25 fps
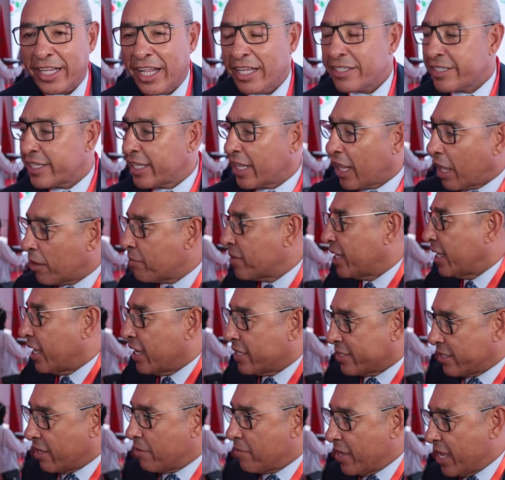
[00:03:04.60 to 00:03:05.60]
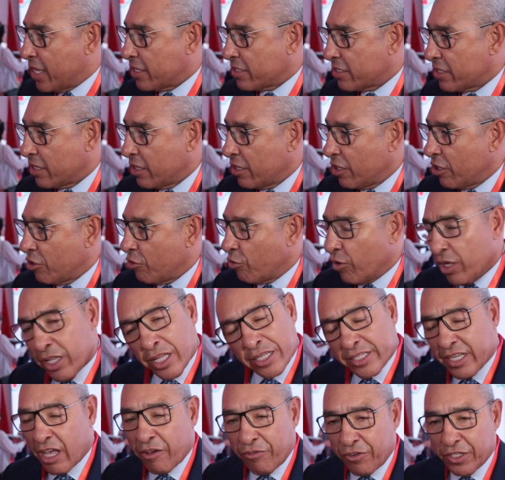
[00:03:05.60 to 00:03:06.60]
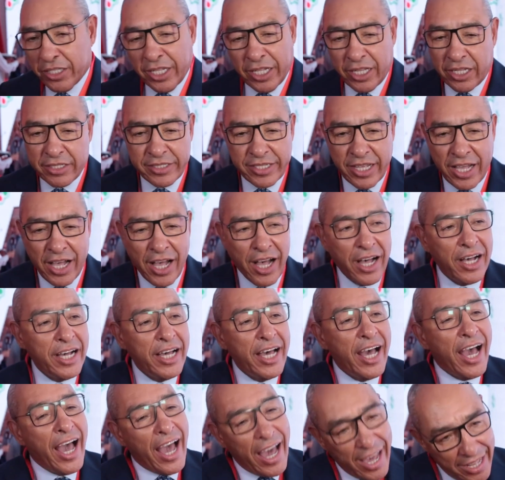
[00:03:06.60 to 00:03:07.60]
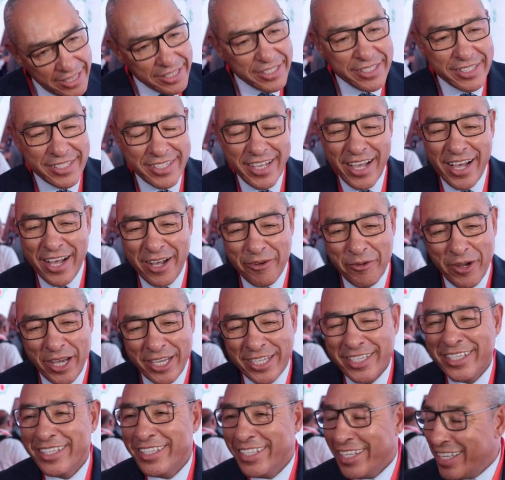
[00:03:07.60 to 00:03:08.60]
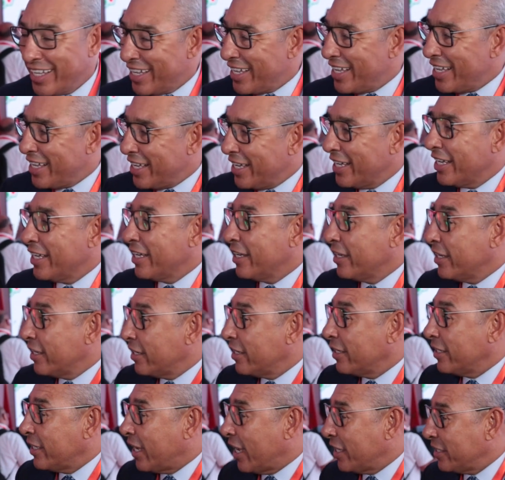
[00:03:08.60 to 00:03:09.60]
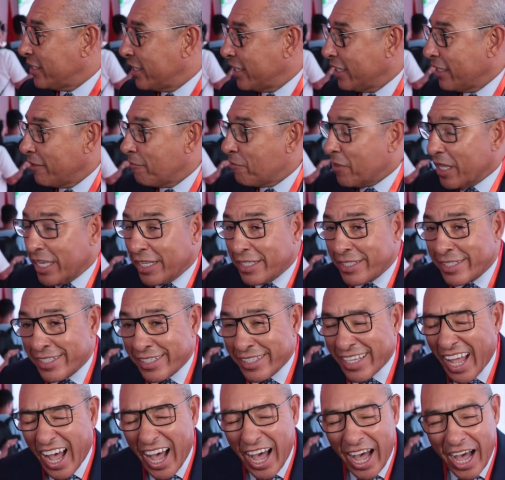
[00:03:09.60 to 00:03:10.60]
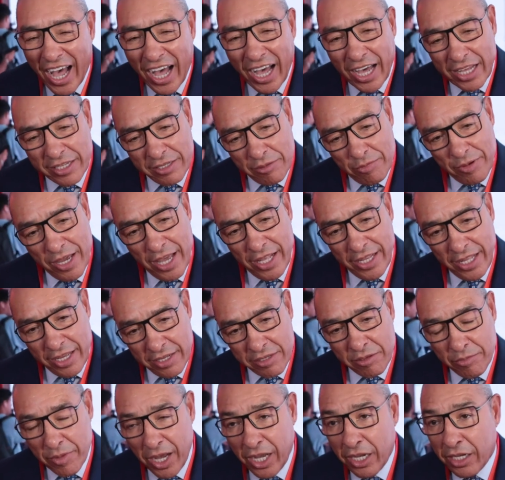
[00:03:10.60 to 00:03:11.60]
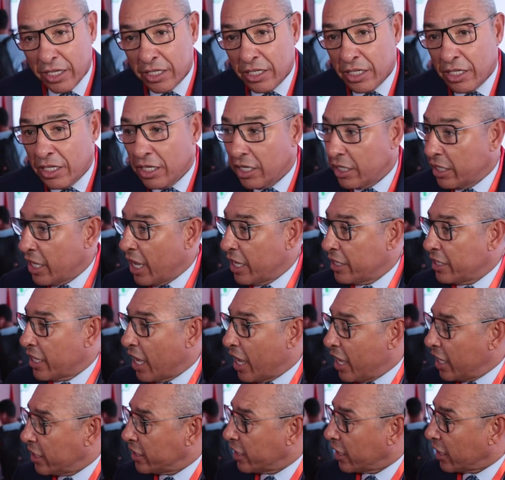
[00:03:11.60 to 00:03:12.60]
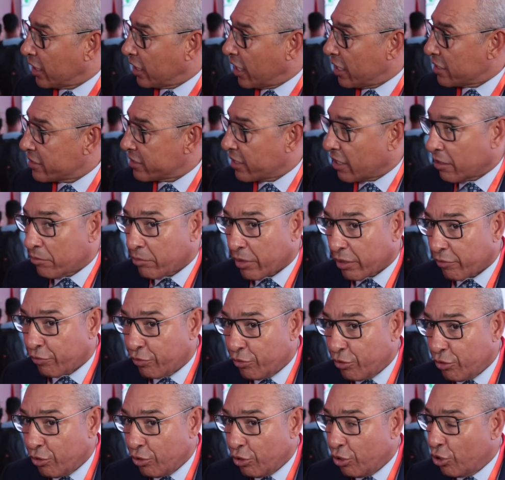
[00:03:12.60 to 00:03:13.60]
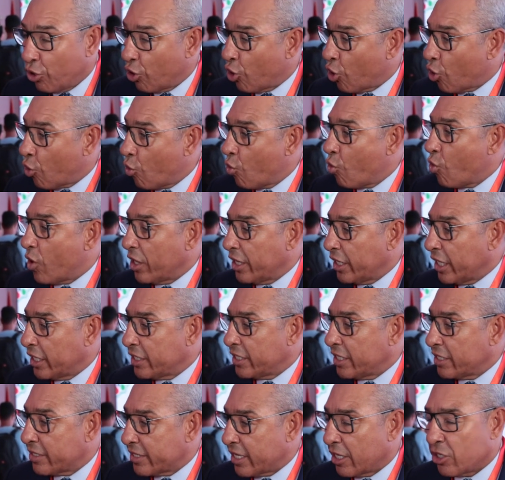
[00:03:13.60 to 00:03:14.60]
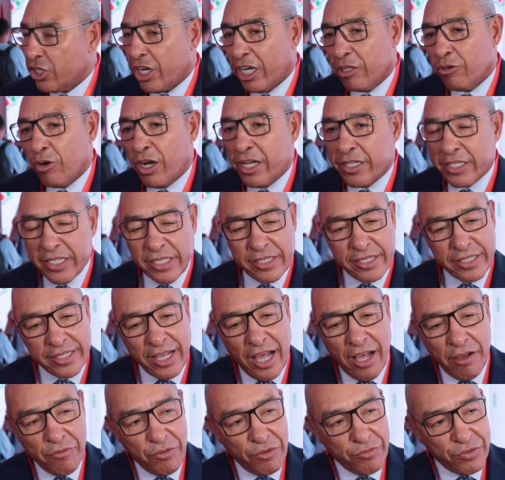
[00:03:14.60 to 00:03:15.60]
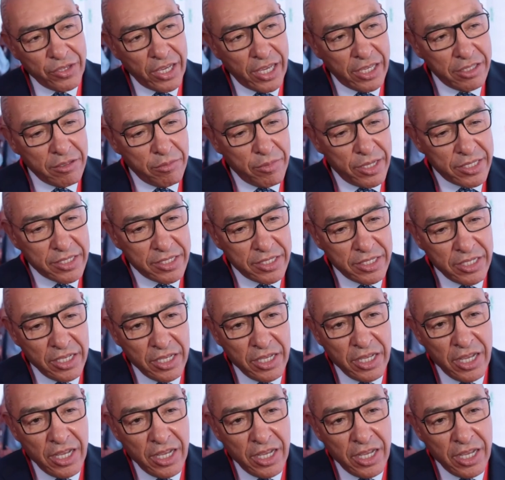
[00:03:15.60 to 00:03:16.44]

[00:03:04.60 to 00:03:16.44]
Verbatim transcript: الرأس رغم الأزمات ولن تخفض رأسها حتى وإن آه، يعني ازداقت بها الأزمة لأن هذا الرأس المرفوع هو الذي سيجعل هذه الصحافة في خدمة